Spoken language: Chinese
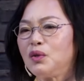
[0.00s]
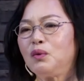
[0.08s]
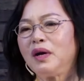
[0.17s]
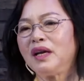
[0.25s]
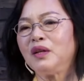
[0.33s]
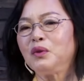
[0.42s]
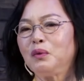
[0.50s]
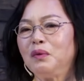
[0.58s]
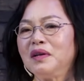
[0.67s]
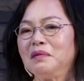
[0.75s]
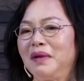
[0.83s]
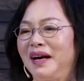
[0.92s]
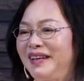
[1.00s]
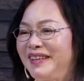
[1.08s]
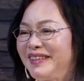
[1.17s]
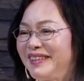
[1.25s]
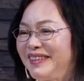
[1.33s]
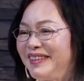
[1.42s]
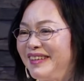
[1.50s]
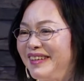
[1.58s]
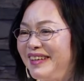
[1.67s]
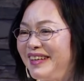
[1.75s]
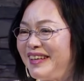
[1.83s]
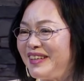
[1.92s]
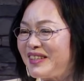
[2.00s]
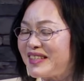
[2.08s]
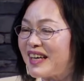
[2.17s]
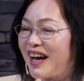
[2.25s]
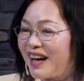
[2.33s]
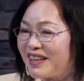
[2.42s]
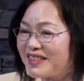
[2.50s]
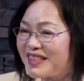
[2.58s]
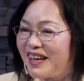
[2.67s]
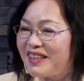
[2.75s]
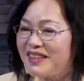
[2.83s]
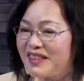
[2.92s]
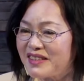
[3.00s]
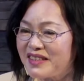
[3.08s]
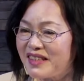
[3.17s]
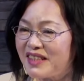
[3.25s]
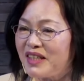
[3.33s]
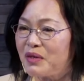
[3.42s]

是患难多了嘛。你常常的经历